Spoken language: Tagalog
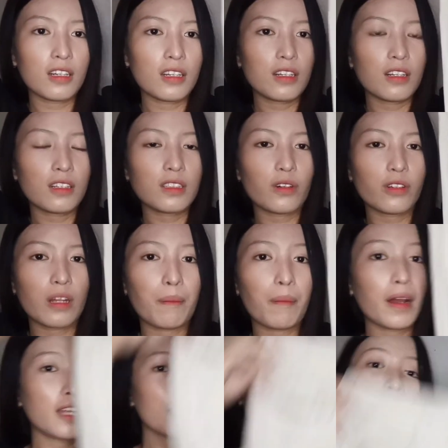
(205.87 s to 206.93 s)
So,
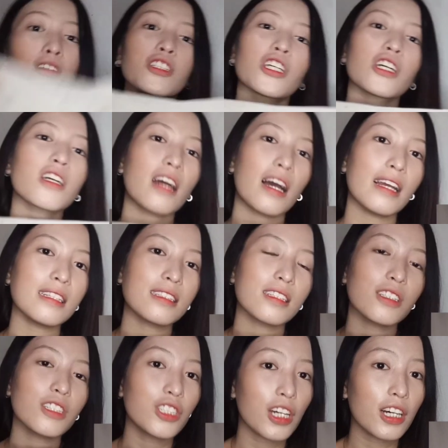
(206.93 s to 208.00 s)
napalit ko na siya guys
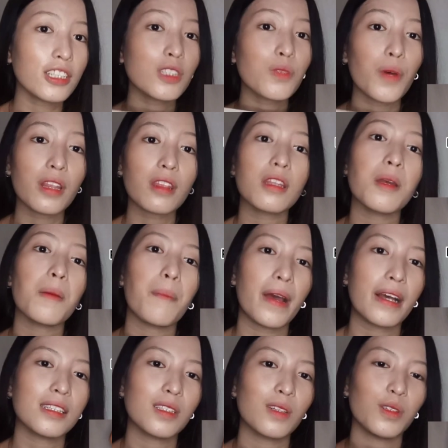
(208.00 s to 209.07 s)
in just 20
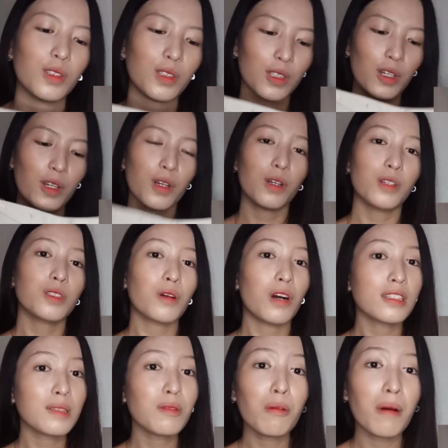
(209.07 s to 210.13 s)
pesos. So,
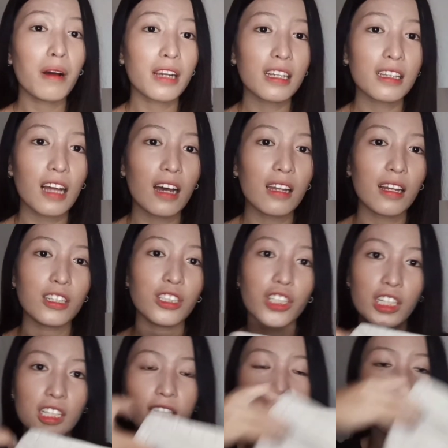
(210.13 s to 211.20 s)
asa mo makita na
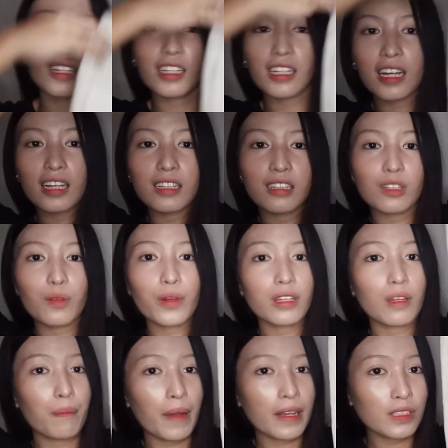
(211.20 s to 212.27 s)
jeans nga ning 20
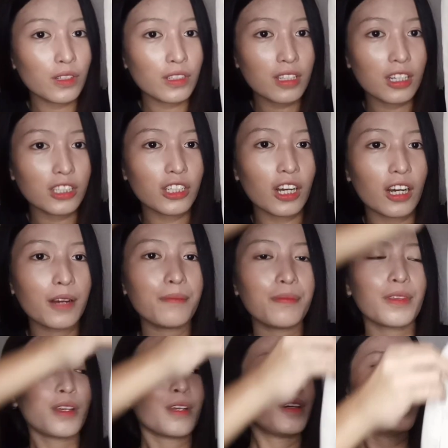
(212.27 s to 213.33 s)
pesos na siya.
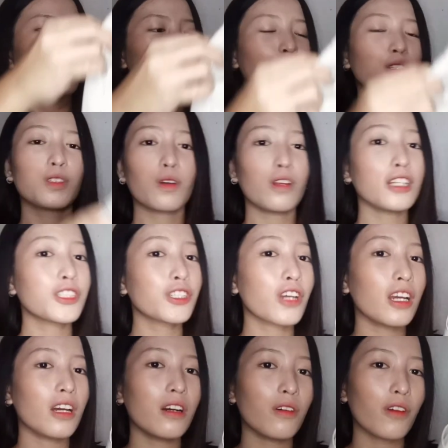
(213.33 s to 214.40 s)
So, solid
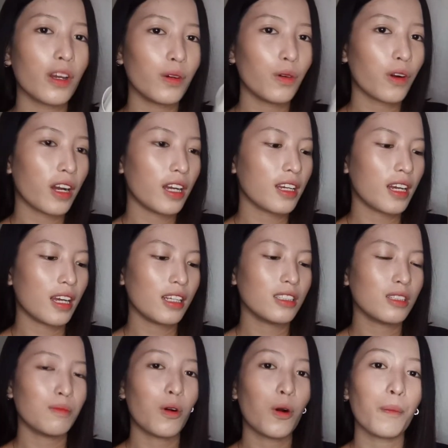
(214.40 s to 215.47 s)
siya ang okay okay
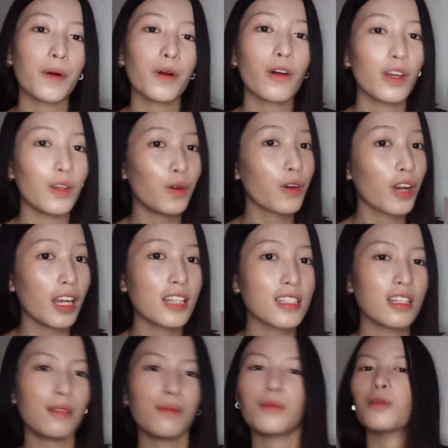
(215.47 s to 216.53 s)
guys. So, maong pag okay ukay na
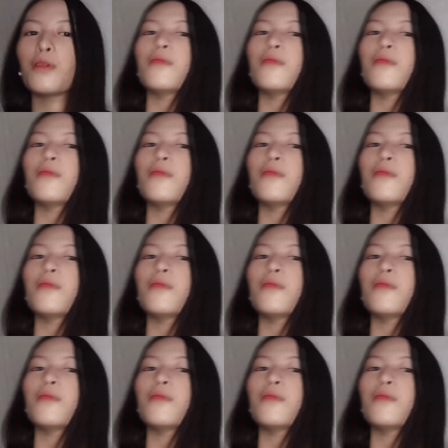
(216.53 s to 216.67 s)
sad mo.